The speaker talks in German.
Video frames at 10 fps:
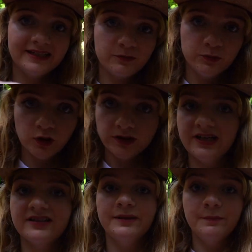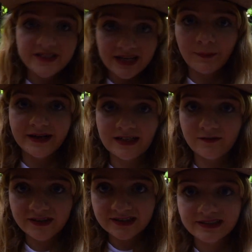Das bedeutet, dass die
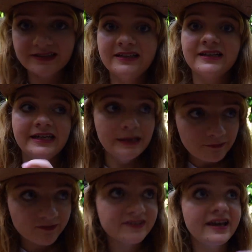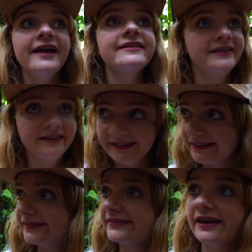Mitarbeiter wissen, dass ihr geimpft seid,
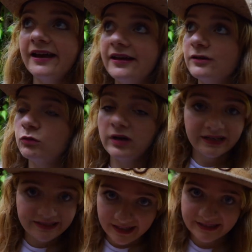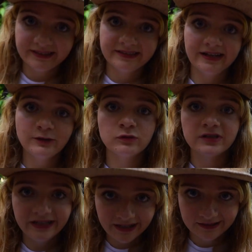genesen seid oder getestet seid
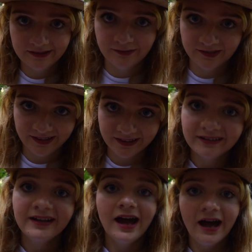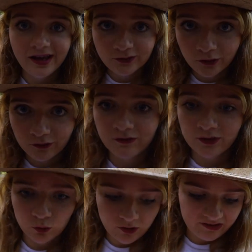und negativ seid. Also auf jeden
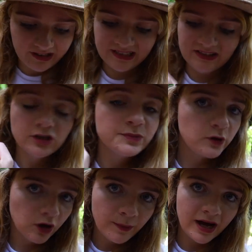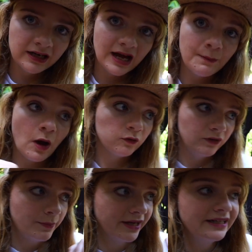Fall eine gute Sache, die sollte man noch immer anhaben, auch
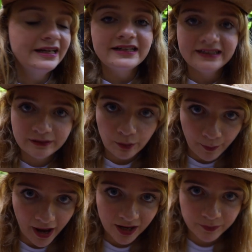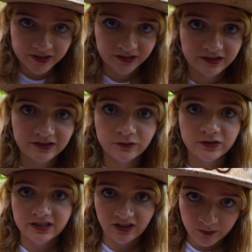wenn man den Park betritt.
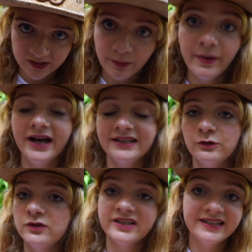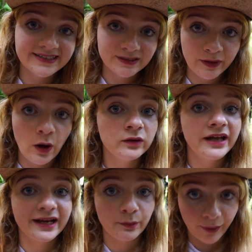Und das Matamba hat natürlich seit letztem Jahr auch einen
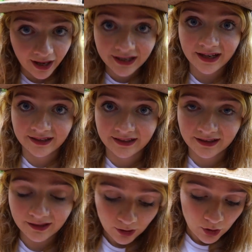eigenen Parkeingang.